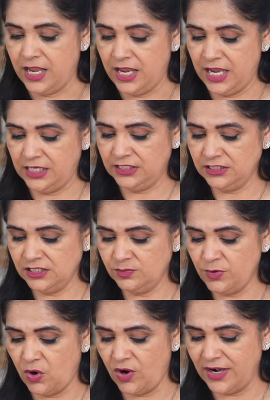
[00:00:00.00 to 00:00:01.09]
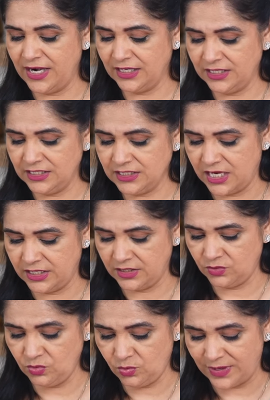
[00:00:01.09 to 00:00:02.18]
एक चीज इसमें और ऐड करने जा रही
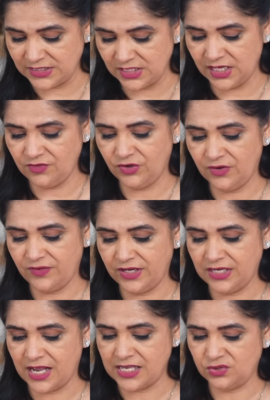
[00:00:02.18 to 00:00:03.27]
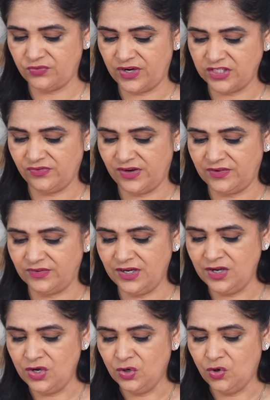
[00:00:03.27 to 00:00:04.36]
हूँ वंस अगेन फॉर अ वेरी नाइस फ्रेश फ्लेवर
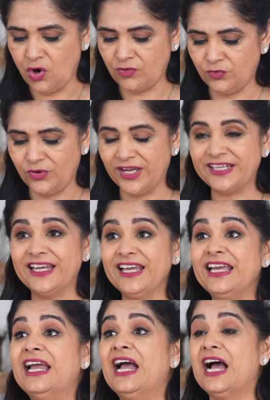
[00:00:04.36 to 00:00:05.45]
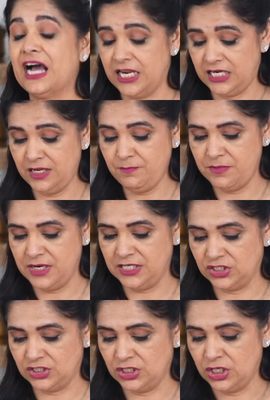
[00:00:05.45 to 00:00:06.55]
और वो है ये हरी
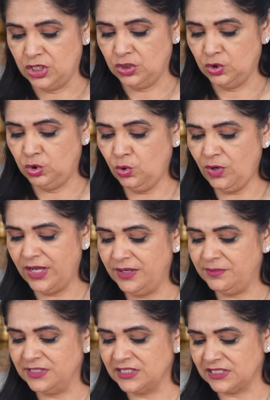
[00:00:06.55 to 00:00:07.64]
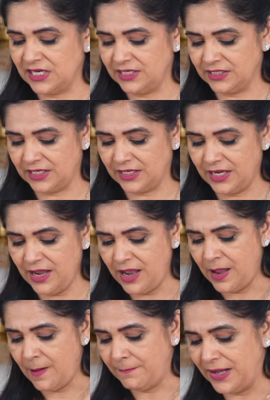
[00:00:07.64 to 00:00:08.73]
मिर्च दो हरी मिर्च स्लेट करके
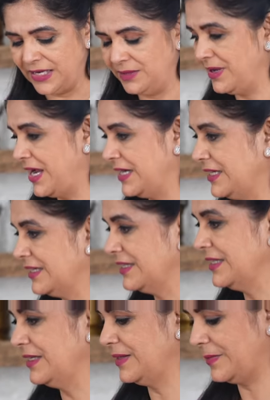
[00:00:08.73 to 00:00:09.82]
पानी में ऐड कर देंगे